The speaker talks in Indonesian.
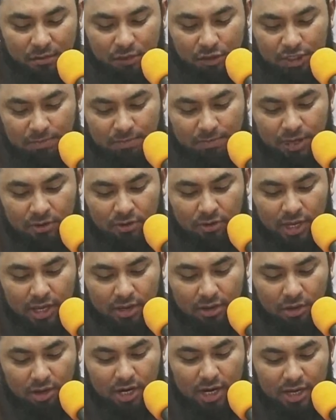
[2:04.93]
diucapkan oleh
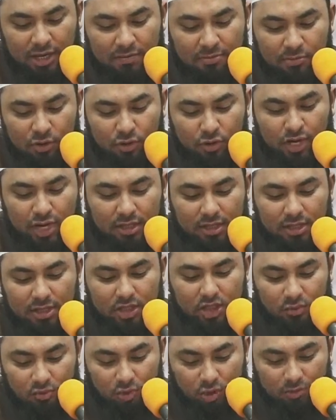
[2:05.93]
orang yang merukyah
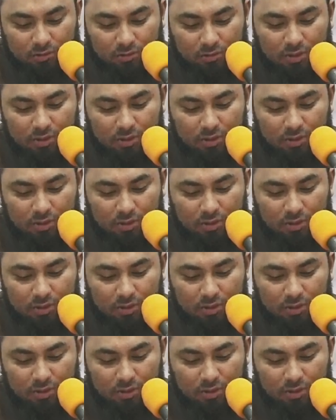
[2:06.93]
tersebut